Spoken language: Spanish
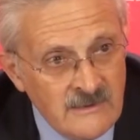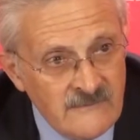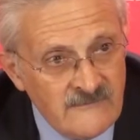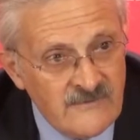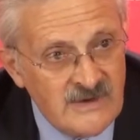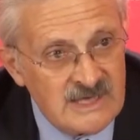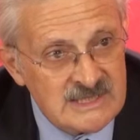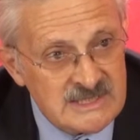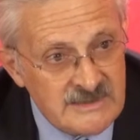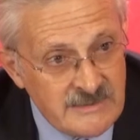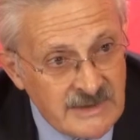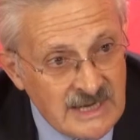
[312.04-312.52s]

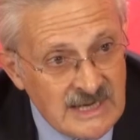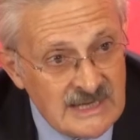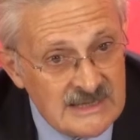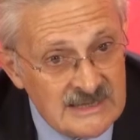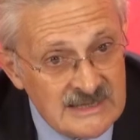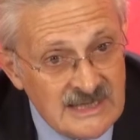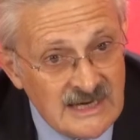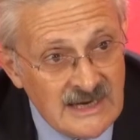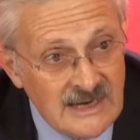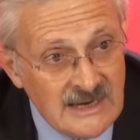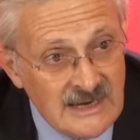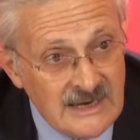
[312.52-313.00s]
Fíjense bien,
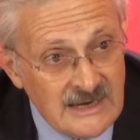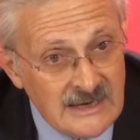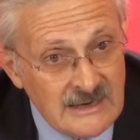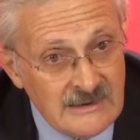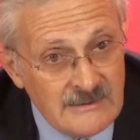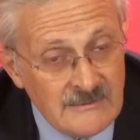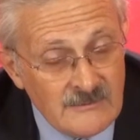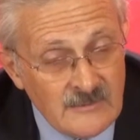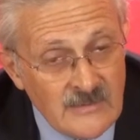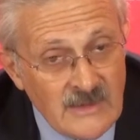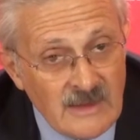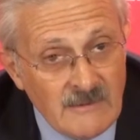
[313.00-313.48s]

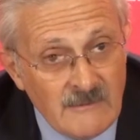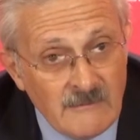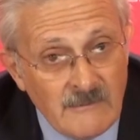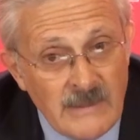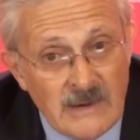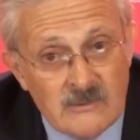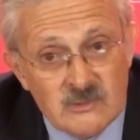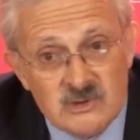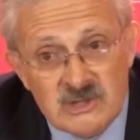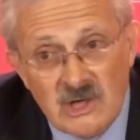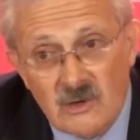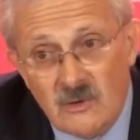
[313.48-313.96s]
entre
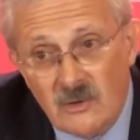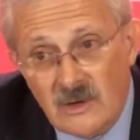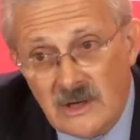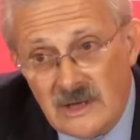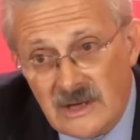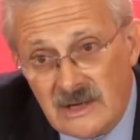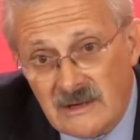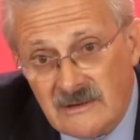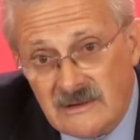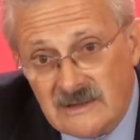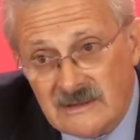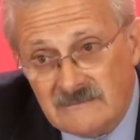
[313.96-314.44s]
vamos a
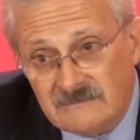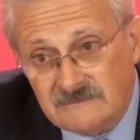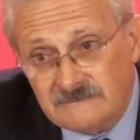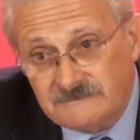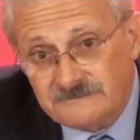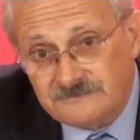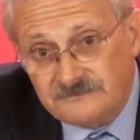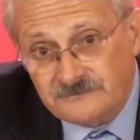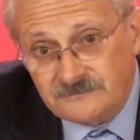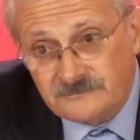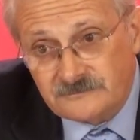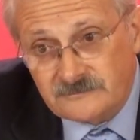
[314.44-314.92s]
coger
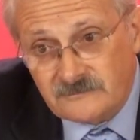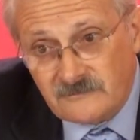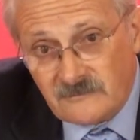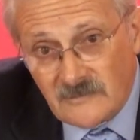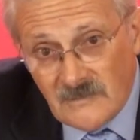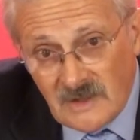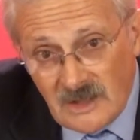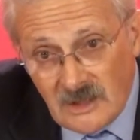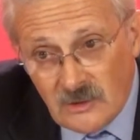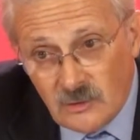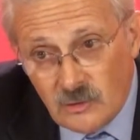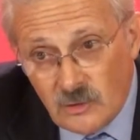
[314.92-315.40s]

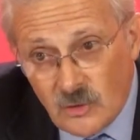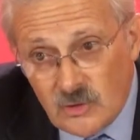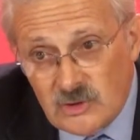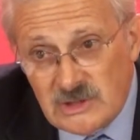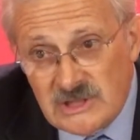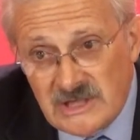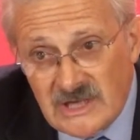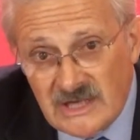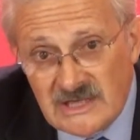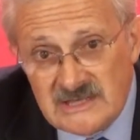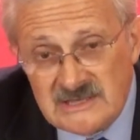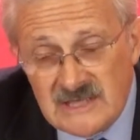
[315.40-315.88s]
todas
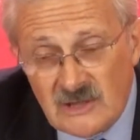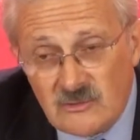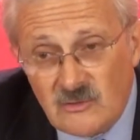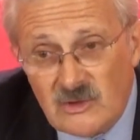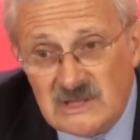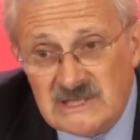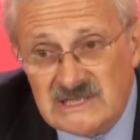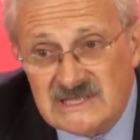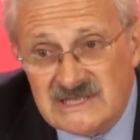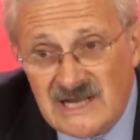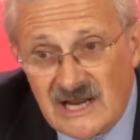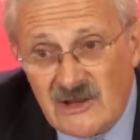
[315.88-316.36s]
las
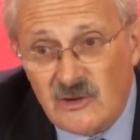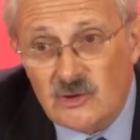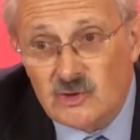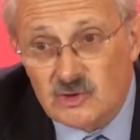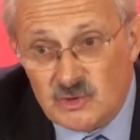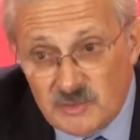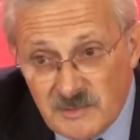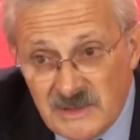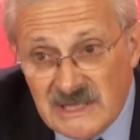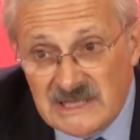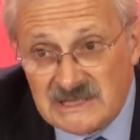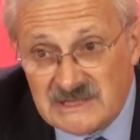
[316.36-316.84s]
legislaturas desde el año
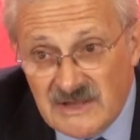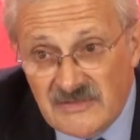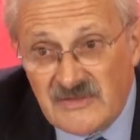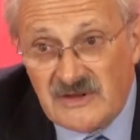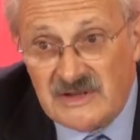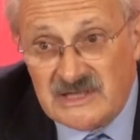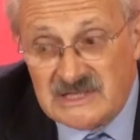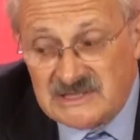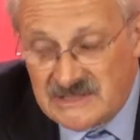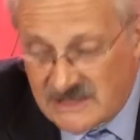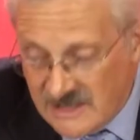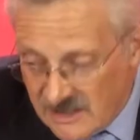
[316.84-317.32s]
2000, es
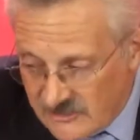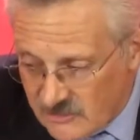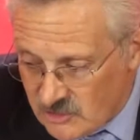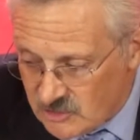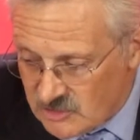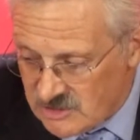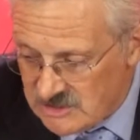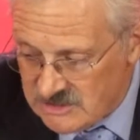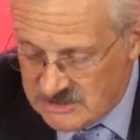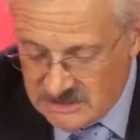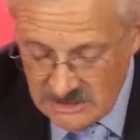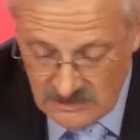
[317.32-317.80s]
decir, desde
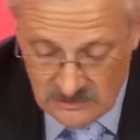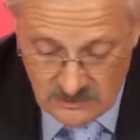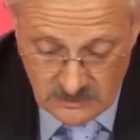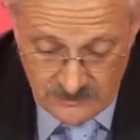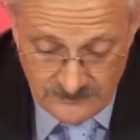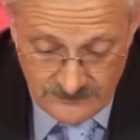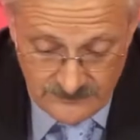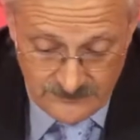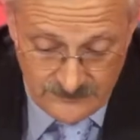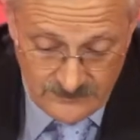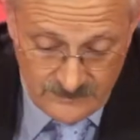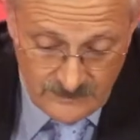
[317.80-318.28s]
inicios del siglo.
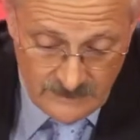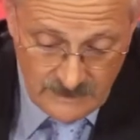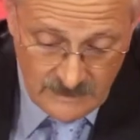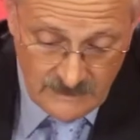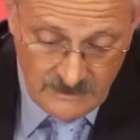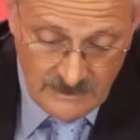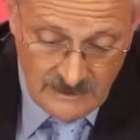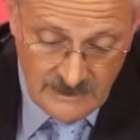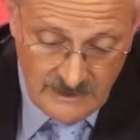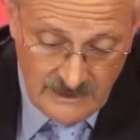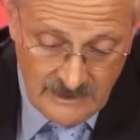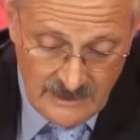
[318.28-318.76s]

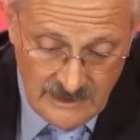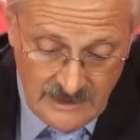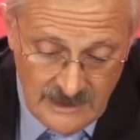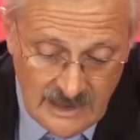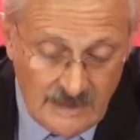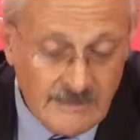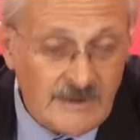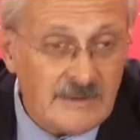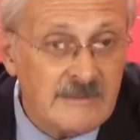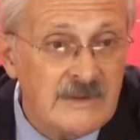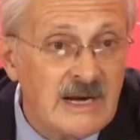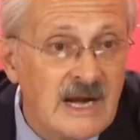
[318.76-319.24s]

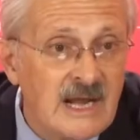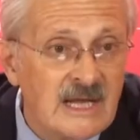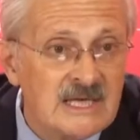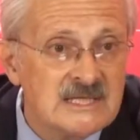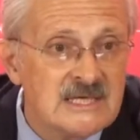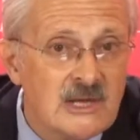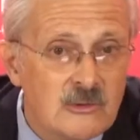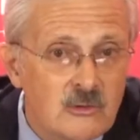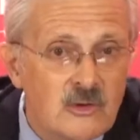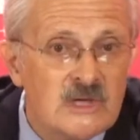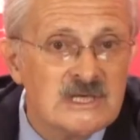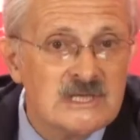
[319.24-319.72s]
La primera
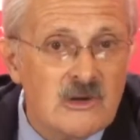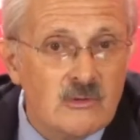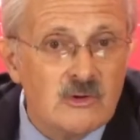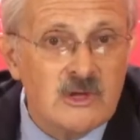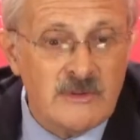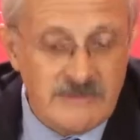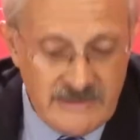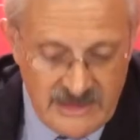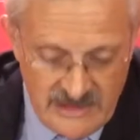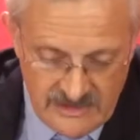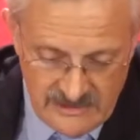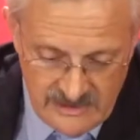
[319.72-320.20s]
legislatura es la
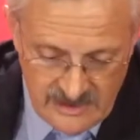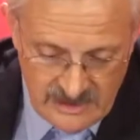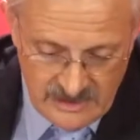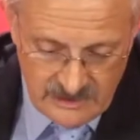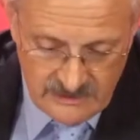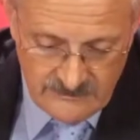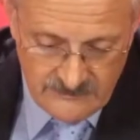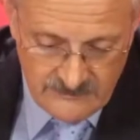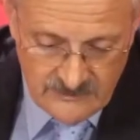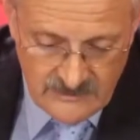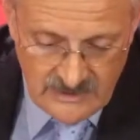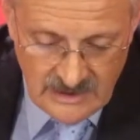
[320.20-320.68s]
última de Aznar,
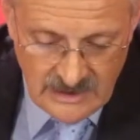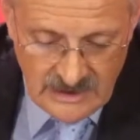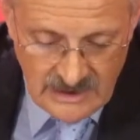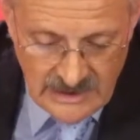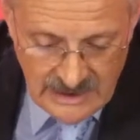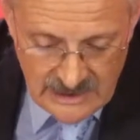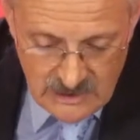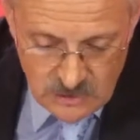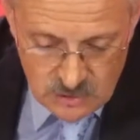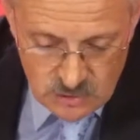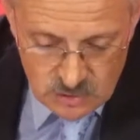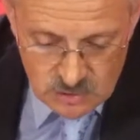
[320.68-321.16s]

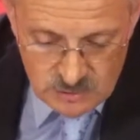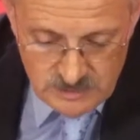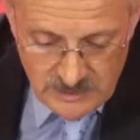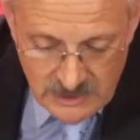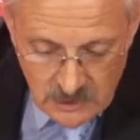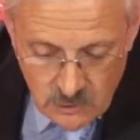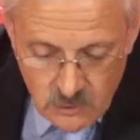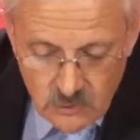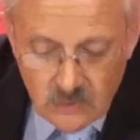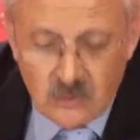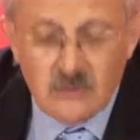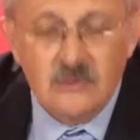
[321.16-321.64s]
año
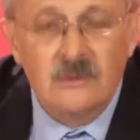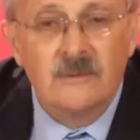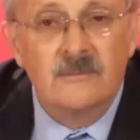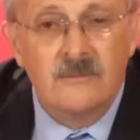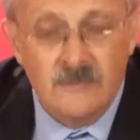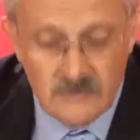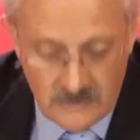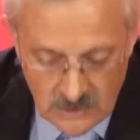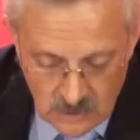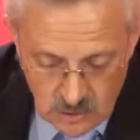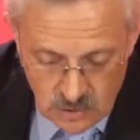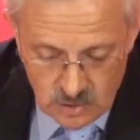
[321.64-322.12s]

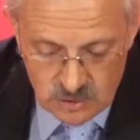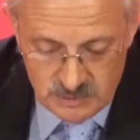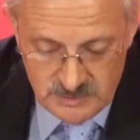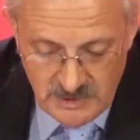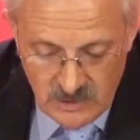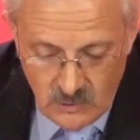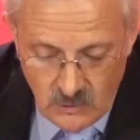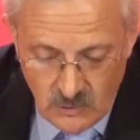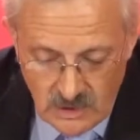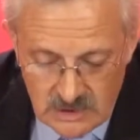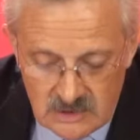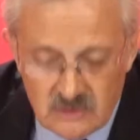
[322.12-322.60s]

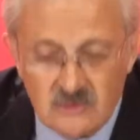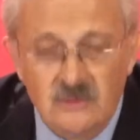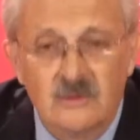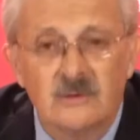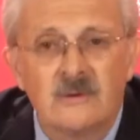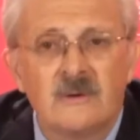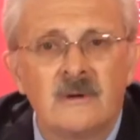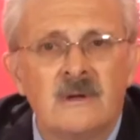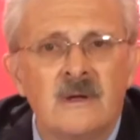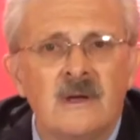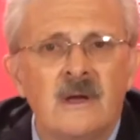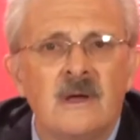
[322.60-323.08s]
2001-2004.
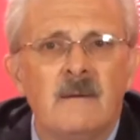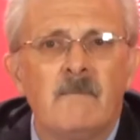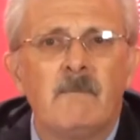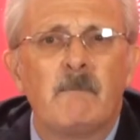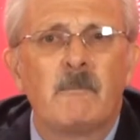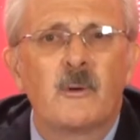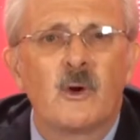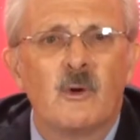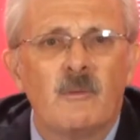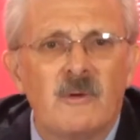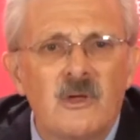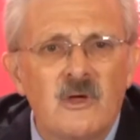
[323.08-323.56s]

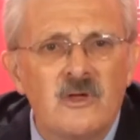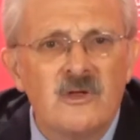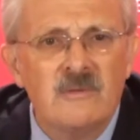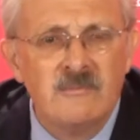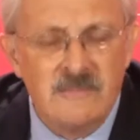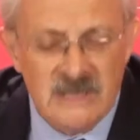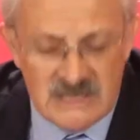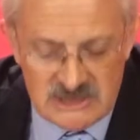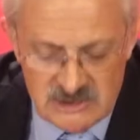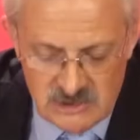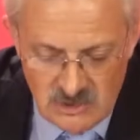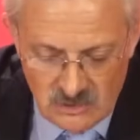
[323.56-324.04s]
Promedio de
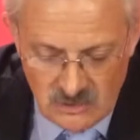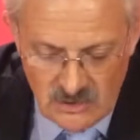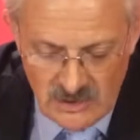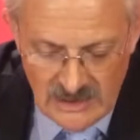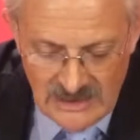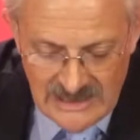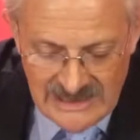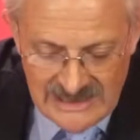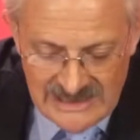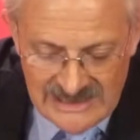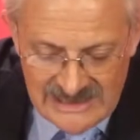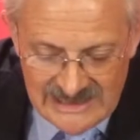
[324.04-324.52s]

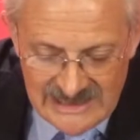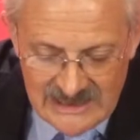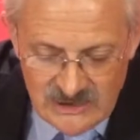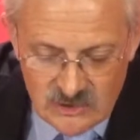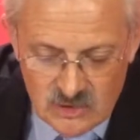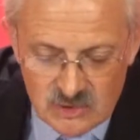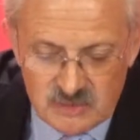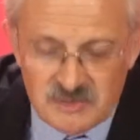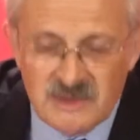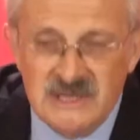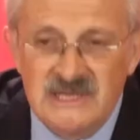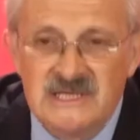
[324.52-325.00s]
inversión,
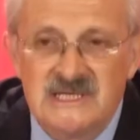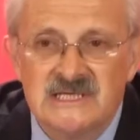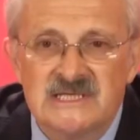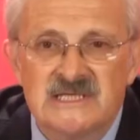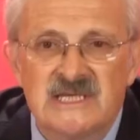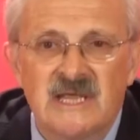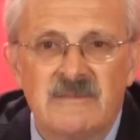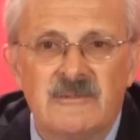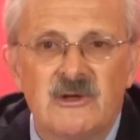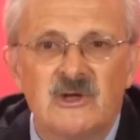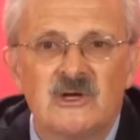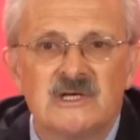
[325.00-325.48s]

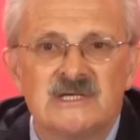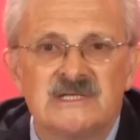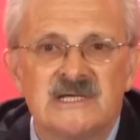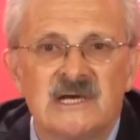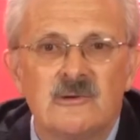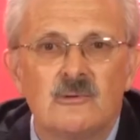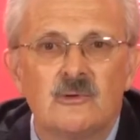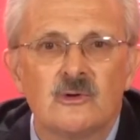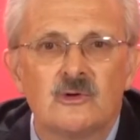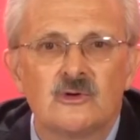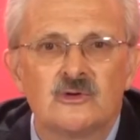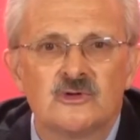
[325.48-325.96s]
527 millones de
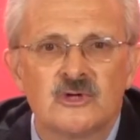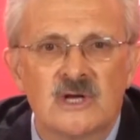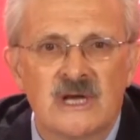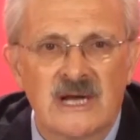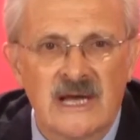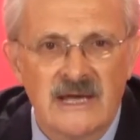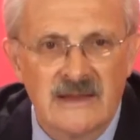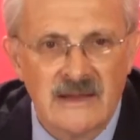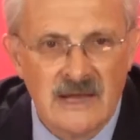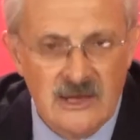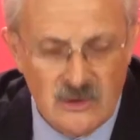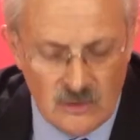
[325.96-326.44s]
euros
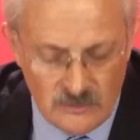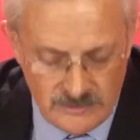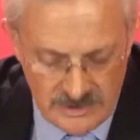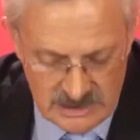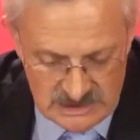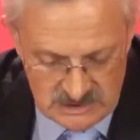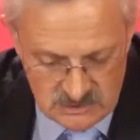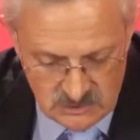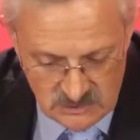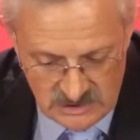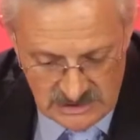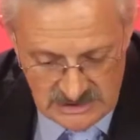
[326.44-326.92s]
cada año para
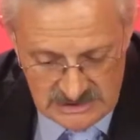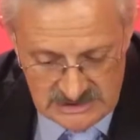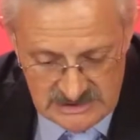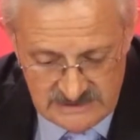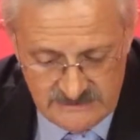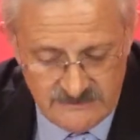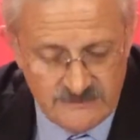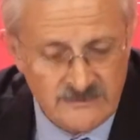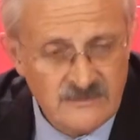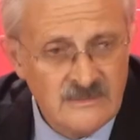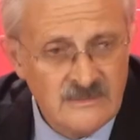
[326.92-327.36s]
Asturias.